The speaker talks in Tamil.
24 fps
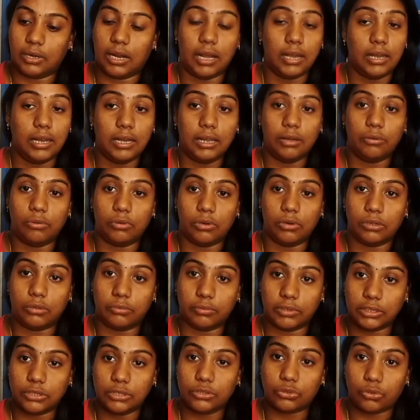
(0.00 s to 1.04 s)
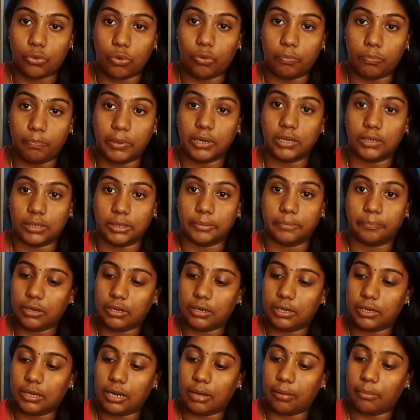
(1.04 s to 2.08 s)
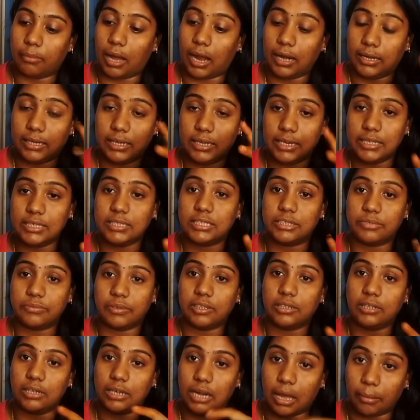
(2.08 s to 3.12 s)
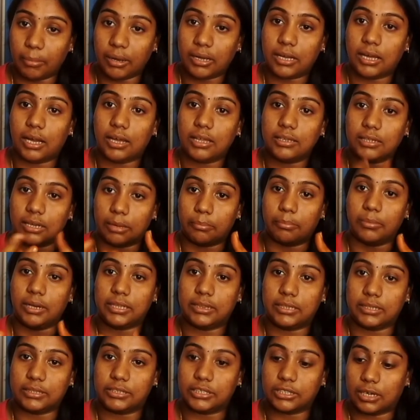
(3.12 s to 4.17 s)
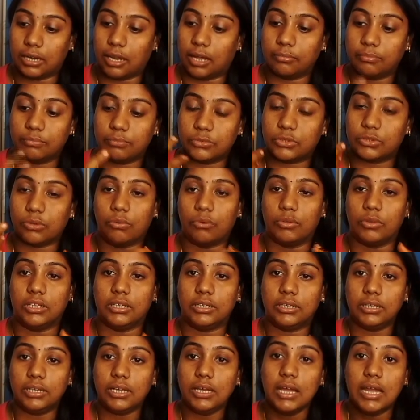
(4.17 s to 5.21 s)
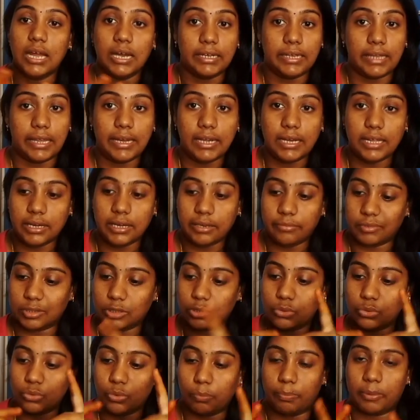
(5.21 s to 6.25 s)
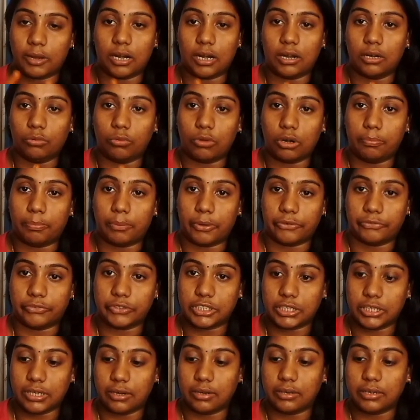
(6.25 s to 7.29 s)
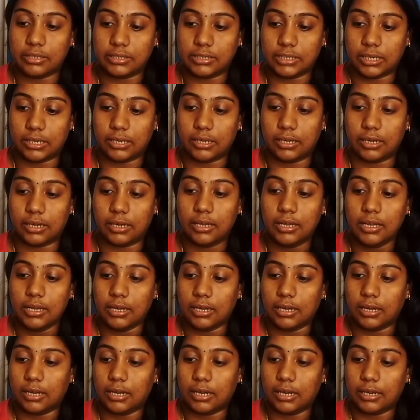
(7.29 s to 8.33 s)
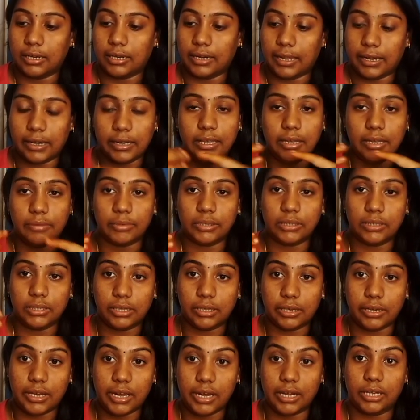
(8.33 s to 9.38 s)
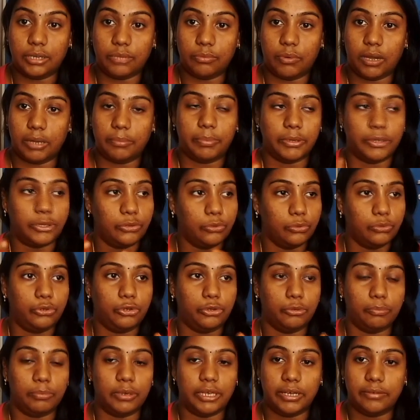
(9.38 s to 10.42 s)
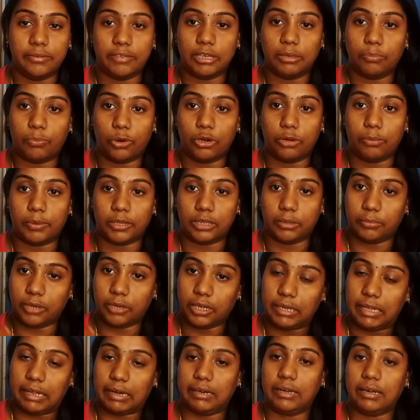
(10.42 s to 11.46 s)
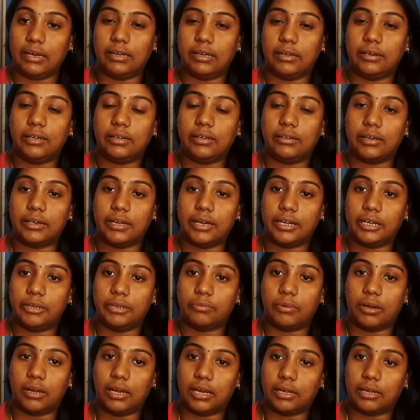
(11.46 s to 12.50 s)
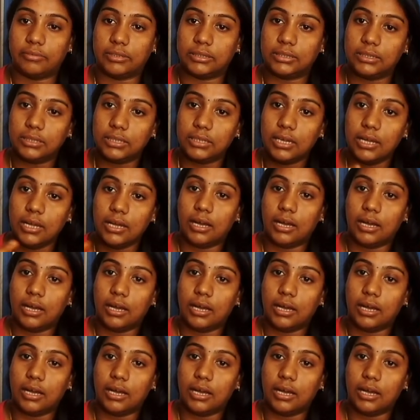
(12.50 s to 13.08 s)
நல்லா உங்களுக்கு வந்து ஸ்கோப் இருக்குது நம்ம அட்லீஸ்ட் வந்து நமக்காவது நம்மளே தைச்சிக்கலாம் ஸோ வந்துட்டு டெய்லரிங் வந்து சூப்பரான ஒரு ப்ரொஃபஷன் நிறைய வந்து க்ரியேட்டிவாக இப்போ யூடியூப்லேயே வந்து போட்டு பார்த்தோம்னா நிறைய நிறைய எல்லாம் வந்து